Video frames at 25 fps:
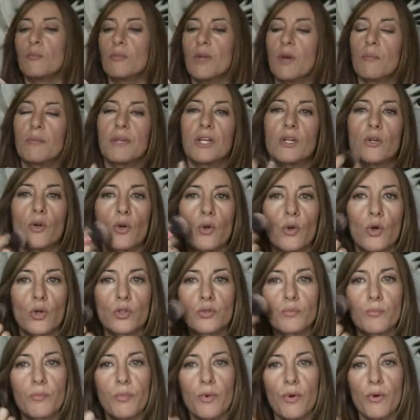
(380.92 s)
me aplico
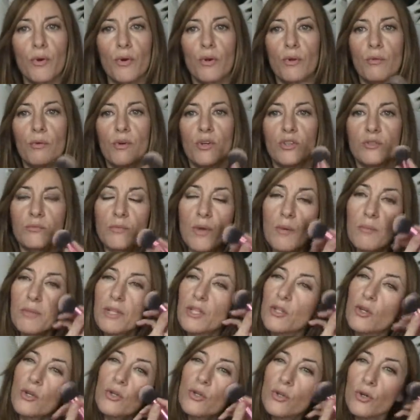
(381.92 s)
los polvos, me
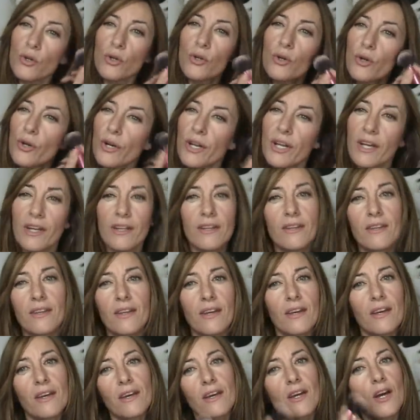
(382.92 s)
aplico el
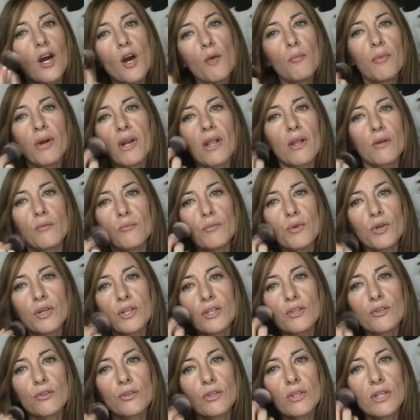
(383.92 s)
colorete para dar un
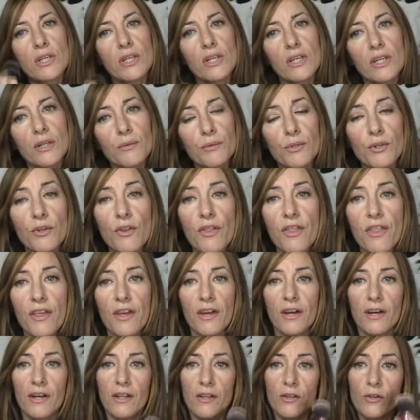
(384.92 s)
poquito de
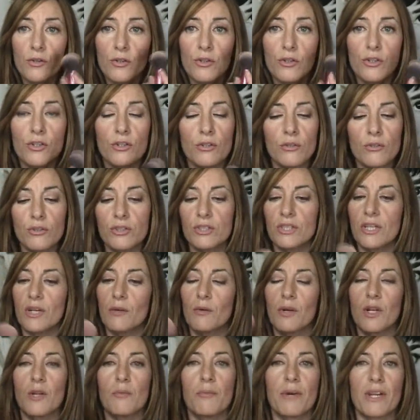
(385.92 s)
bronceador, o sea,
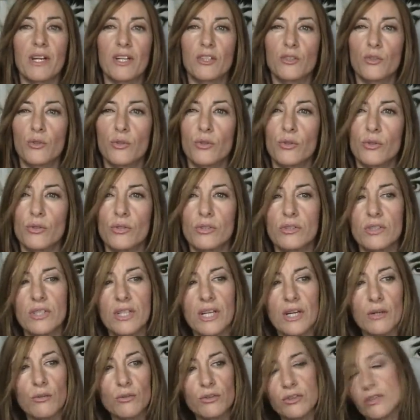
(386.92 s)
vale para todo.
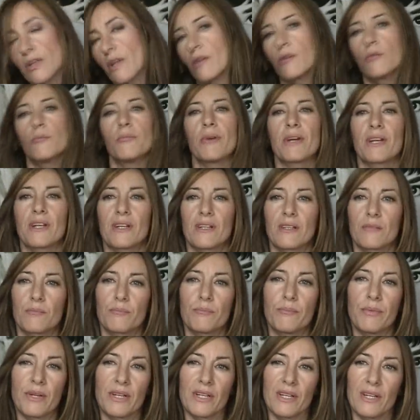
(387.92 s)
La he usado para,
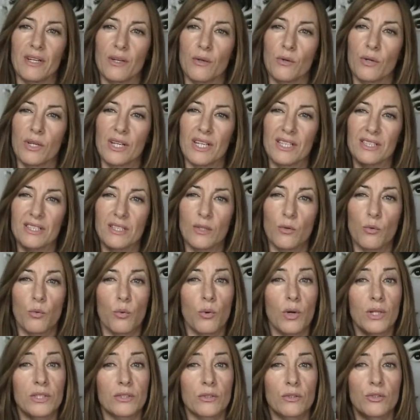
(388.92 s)
casi
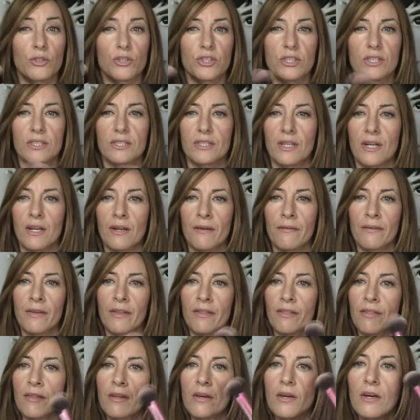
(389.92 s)
cuatro cosas a la
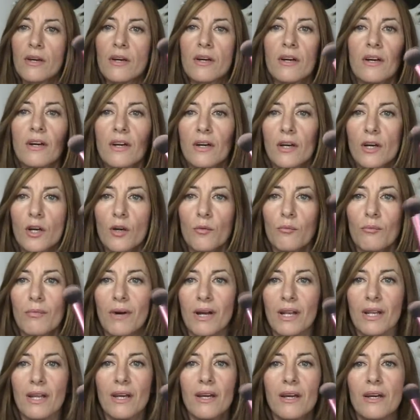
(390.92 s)
vez,
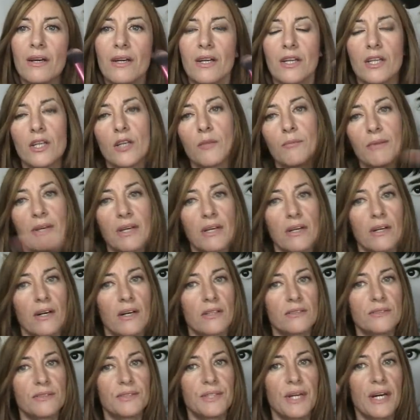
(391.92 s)
¿vale? Y me
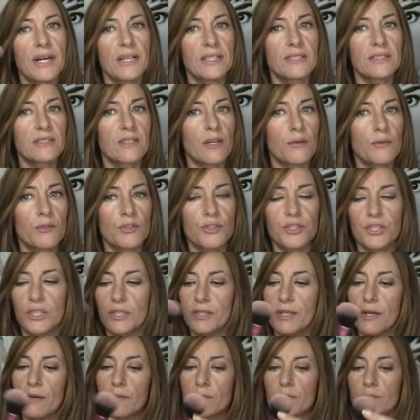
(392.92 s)
encanta esta
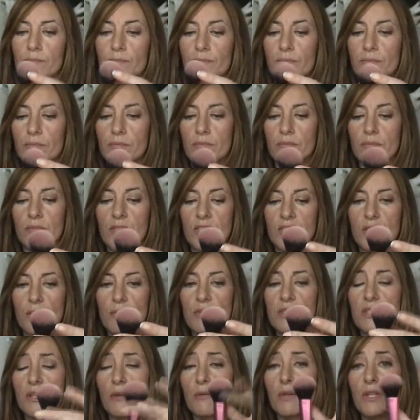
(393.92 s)
brochita. Ya
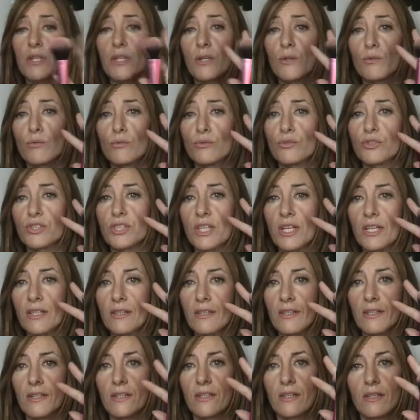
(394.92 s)
sabéis que viene en un set.